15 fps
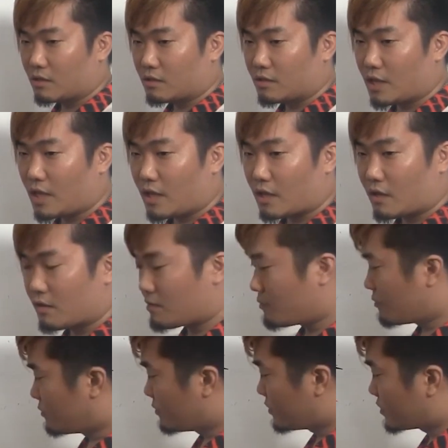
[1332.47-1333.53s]
で、
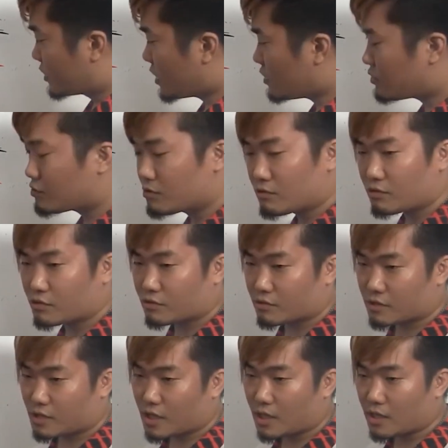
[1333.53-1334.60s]
選手同士の
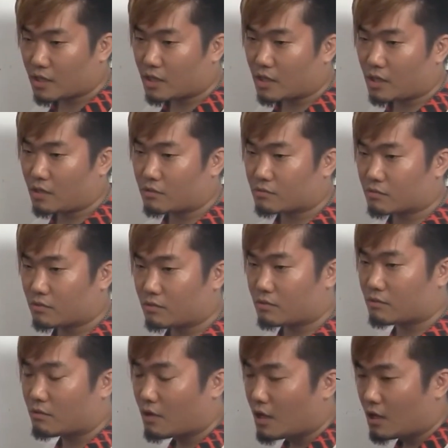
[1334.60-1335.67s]
つながりがある
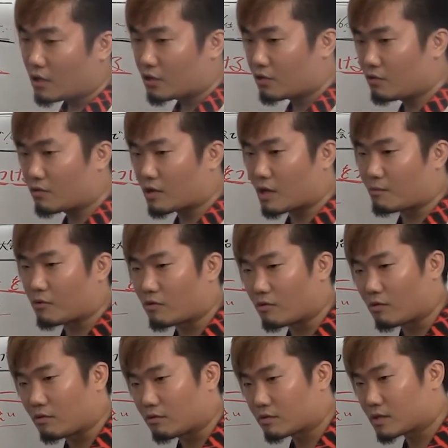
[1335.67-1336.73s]
と、評価
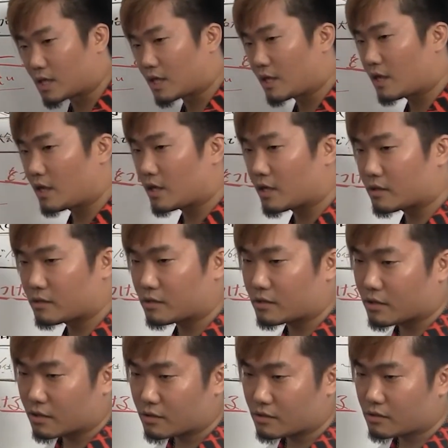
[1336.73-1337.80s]
もされやすい
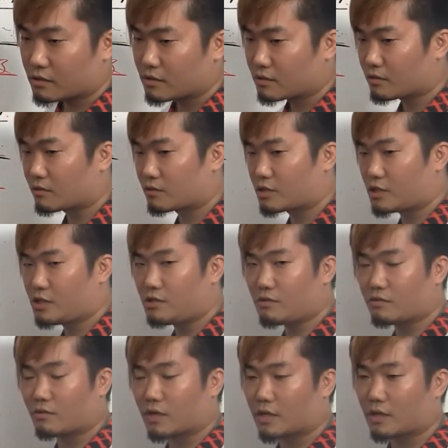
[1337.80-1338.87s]
です。その信用
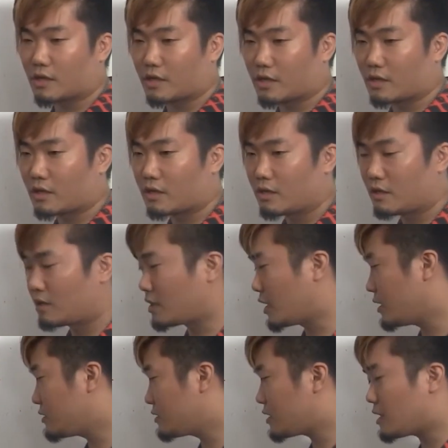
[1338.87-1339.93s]
度なんで、あ
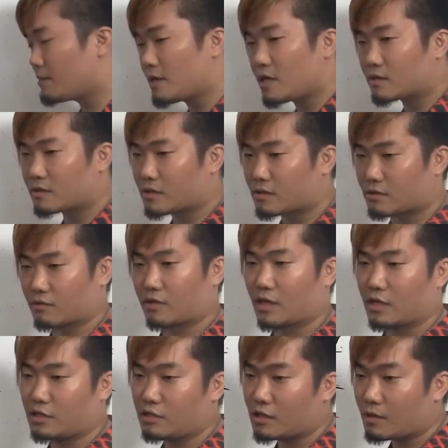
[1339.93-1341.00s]
いつやべえやつですよって
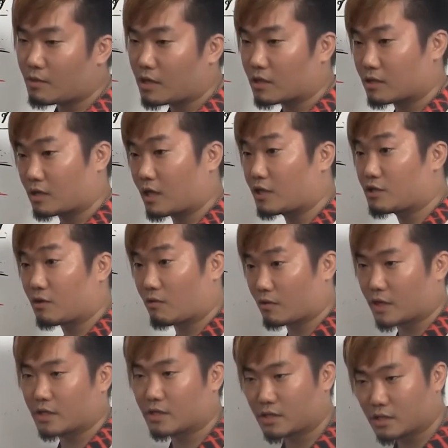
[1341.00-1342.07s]
話になれば話は来
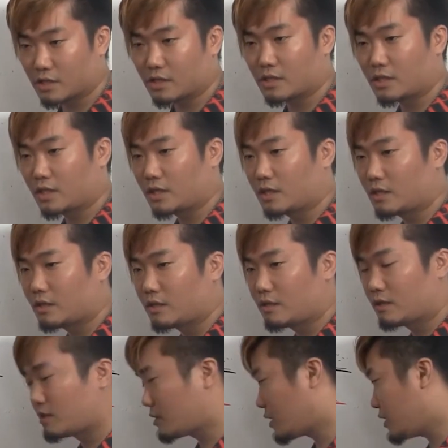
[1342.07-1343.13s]
ないし
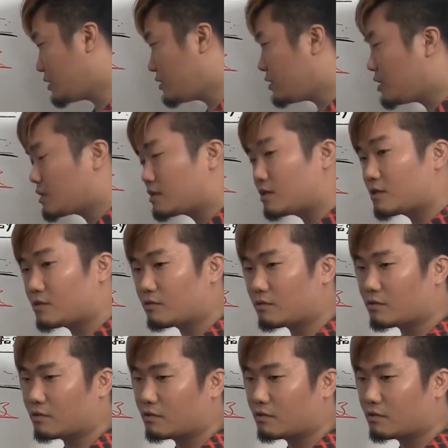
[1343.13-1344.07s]
あいついいやつですよ